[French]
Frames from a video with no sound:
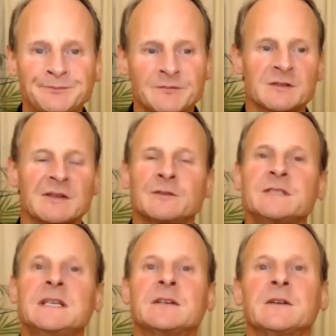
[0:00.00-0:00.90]
nous avons
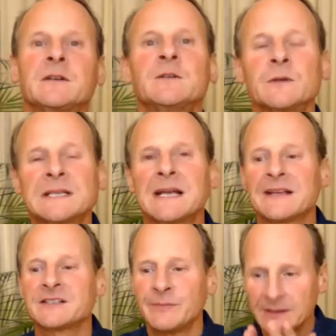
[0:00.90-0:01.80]
dit qu'un autre
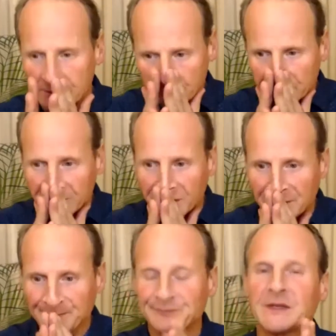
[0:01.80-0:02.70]
aspect de
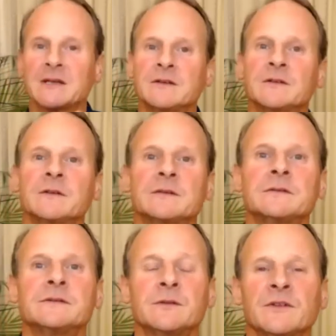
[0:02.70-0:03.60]
notre, euh,
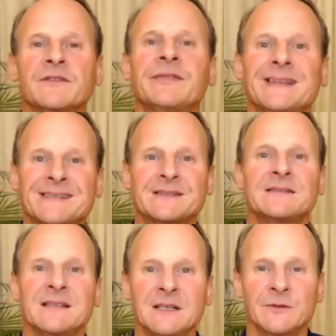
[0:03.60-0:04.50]
de, notre face
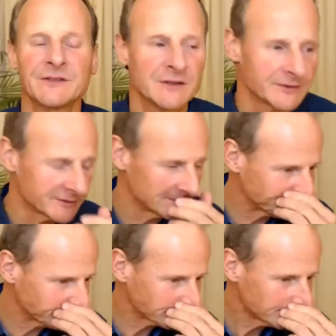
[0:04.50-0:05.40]
de l'innocence,
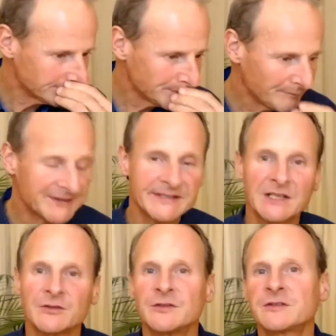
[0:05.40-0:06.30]

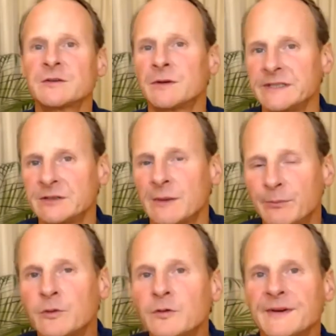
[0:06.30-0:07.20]
c'est que justement, il doit
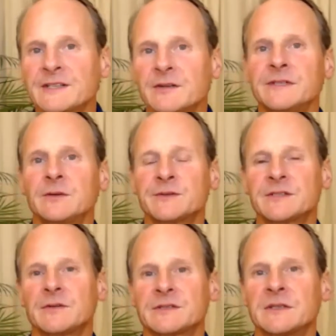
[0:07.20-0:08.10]
prouver son
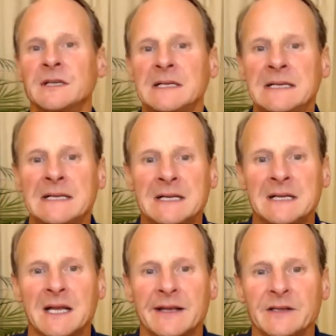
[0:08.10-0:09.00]
innocence.
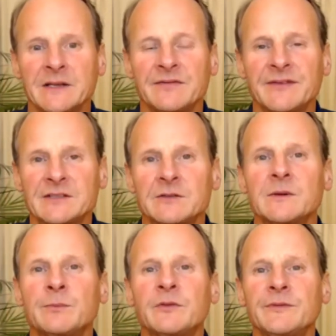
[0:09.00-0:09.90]
Euh, et une façon
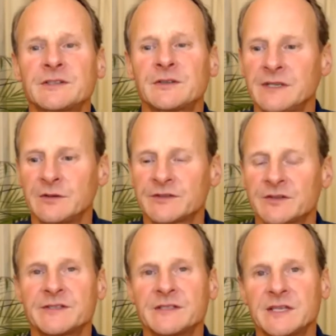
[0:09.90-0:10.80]
de prouver son
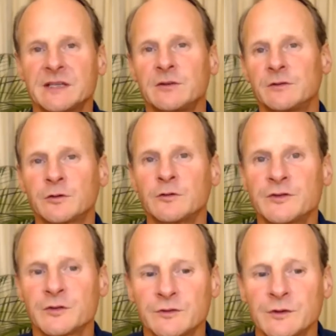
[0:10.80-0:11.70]
innocence, c'est
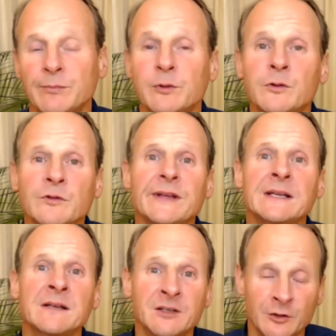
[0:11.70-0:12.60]
toujours de prouver
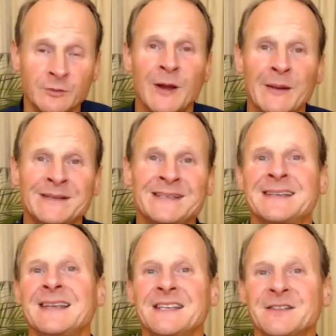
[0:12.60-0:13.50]
la
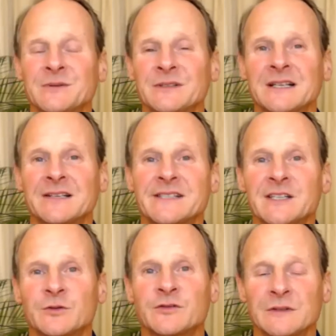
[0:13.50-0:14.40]
culpabilité des autres.
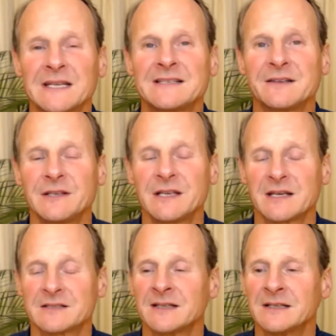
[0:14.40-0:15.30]
C'est toujours très
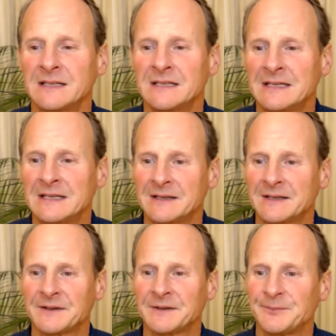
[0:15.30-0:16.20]
efficace.
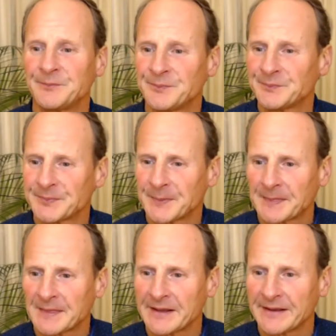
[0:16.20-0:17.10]
Hum,
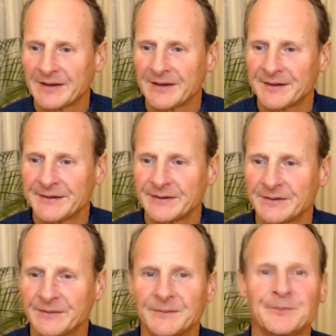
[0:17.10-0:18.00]

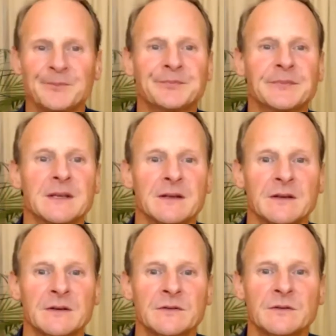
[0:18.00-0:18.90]
euh,
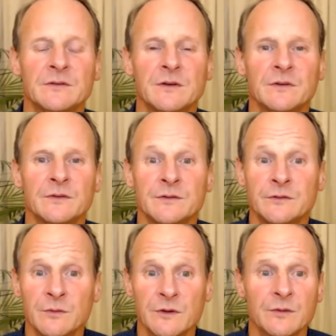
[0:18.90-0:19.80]

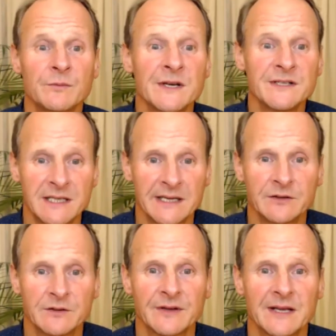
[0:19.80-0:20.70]
donc, moi, j'ai
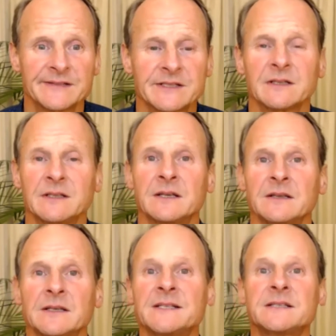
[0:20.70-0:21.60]
quelques phrases
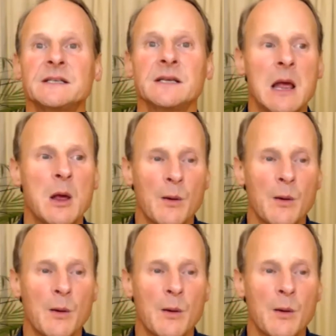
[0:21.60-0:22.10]
ici